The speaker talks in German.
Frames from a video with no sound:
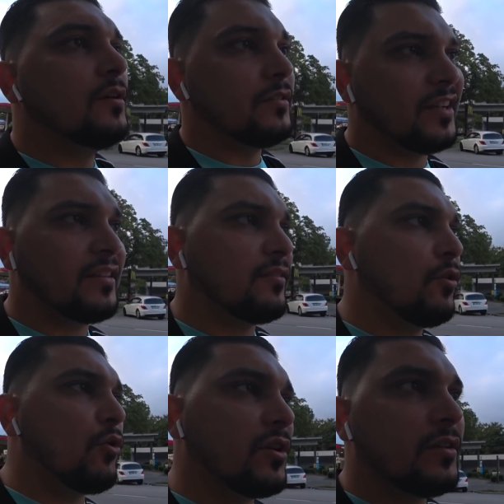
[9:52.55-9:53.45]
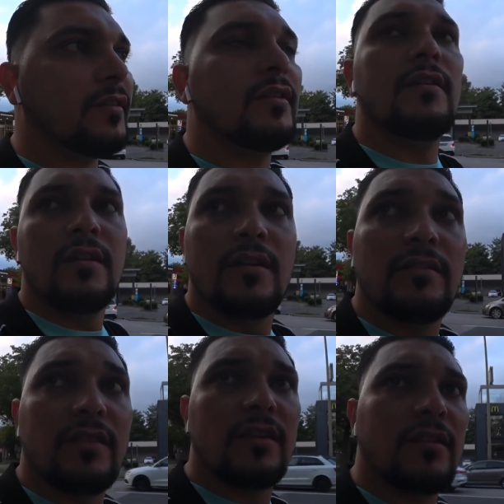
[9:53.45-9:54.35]
die ganzen Locals
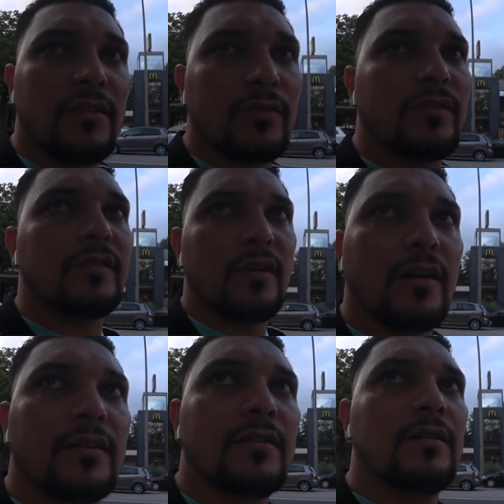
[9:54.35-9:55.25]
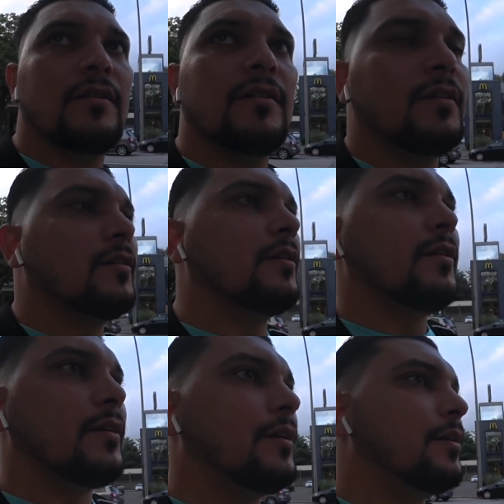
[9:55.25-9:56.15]
täglich sozusagen
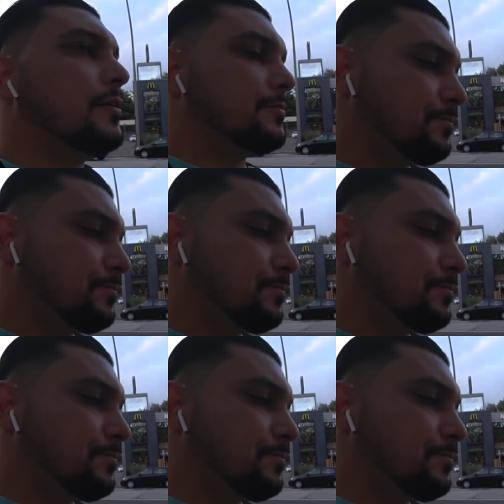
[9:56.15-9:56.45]
äh,